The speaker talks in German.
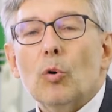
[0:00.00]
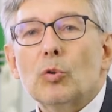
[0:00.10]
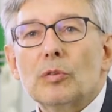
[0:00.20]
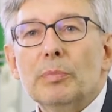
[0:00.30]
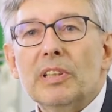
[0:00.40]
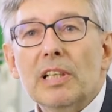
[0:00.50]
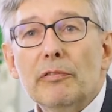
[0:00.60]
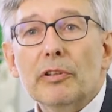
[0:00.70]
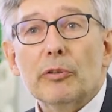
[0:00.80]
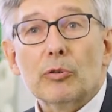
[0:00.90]
Und mit
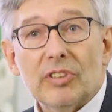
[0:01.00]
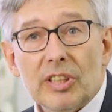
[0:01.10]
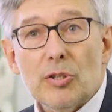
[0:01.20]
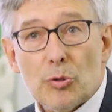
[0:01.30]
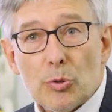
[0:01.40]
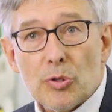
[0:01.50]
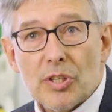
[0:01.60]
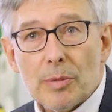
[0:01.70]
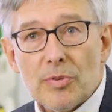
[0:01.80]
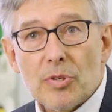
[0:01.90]
Hilfe von
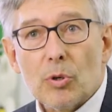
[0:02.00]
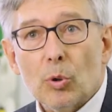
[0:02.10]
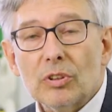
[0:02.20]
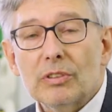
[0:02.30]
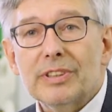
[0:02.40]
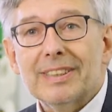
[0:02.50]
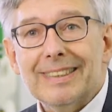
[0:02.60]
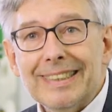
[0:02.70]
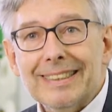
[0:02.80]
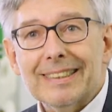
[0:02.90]
T-Systems konnten wir
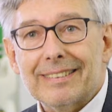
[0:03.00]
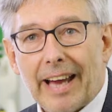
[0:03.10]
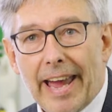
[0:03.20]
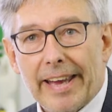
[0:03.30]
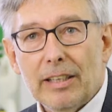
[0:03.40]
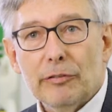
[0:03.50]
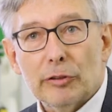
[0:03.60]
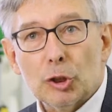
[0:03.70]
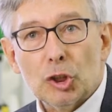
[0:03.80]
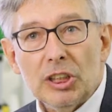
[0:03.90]
diese drei
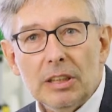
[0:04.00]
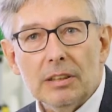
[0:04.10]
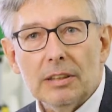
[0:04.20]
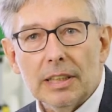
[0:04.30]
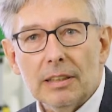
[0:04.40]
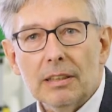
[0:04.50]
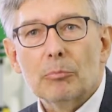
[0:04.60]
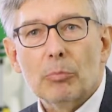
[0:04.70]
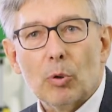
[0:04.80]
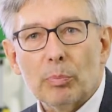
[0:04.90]
verschiedenen
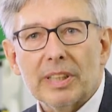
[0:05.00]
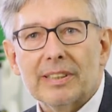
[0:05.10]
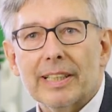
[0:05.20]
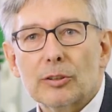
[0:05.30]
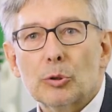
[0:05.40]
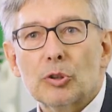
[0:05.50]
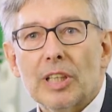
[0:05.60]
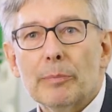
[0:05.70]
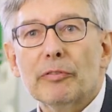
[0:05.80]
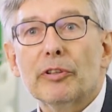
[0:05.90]
proprietären
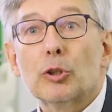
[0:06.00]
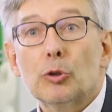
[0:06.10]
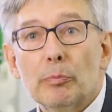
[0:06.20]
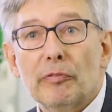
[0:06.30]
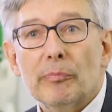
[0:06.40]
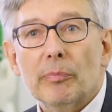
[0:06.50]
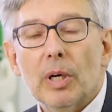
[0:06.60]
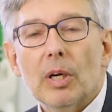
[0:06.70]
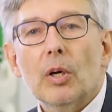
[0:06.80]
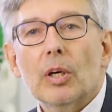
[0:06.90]
Systeme verknüpfen.
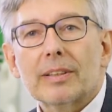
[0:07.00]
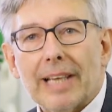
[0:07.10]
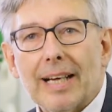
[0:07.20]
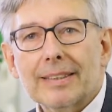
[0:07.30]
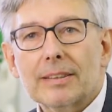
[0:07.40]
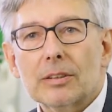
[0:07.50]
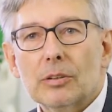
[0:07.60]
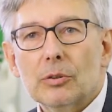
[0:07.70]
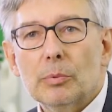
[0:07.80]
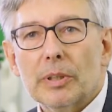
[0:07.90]
Das
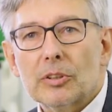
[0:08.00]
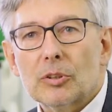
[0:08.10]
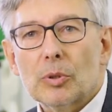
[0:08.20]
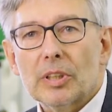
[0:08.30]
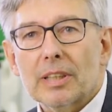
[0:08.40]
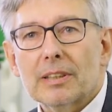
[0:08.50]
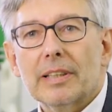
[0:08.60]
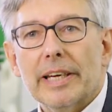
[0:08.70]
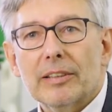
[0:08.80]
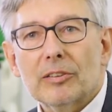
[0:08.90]
über einen
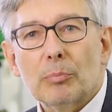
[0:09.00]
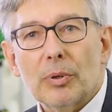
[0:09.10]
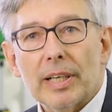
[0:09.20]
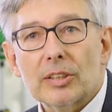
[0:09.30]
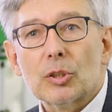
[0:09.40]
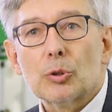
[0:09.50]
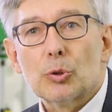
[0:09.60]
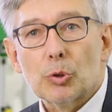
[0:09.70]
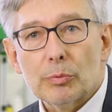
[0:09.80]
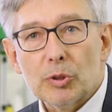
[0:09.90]
sogenannten Enterprise
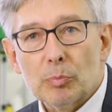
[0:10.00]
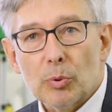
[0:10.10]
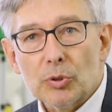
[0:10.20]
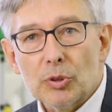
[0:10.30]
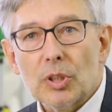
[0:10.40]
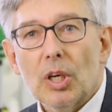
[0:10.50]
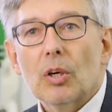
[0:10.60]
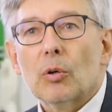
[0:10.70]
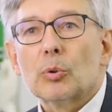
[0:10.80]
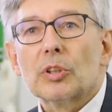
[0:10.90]
Service Bus
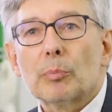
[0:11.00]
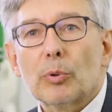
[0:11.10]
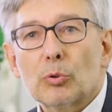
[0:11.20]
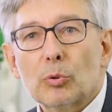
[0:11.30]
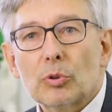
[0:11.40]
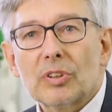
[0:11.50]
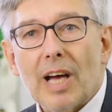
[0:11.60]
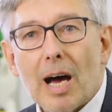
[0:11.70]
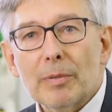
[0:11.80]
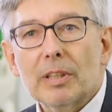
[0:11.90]
oder der
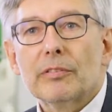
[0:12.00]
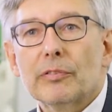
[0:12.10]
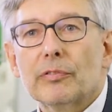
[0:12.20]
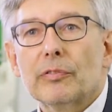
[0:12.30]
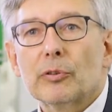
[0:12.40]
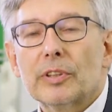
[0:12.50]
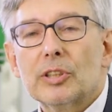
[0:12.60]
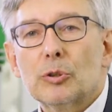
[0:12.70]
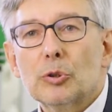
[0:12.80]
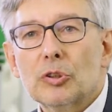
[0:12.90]
Produktname von
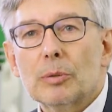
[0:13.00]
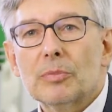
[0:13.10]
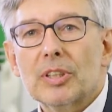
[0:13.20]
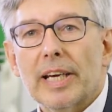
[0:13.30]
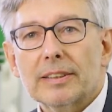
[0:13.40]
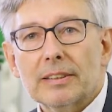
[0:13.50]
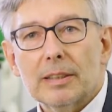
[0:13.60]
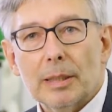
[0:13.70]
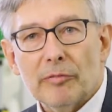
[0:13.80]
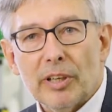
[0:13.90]
T-Systems heißt
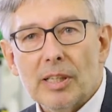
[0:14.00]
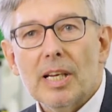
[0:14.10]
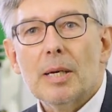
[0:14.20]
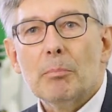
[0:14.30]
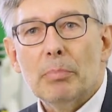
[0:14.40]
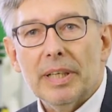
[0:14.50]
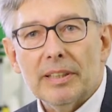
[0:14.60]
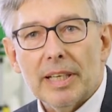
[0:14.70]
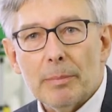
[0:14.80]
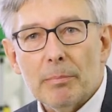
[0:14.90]
in dem Fall
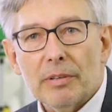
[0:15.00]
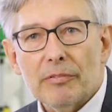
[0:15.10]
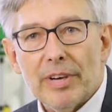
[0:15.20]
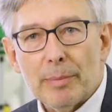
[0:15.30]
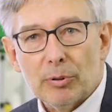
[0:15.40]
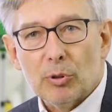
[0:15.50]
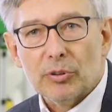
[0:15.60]
PDM Web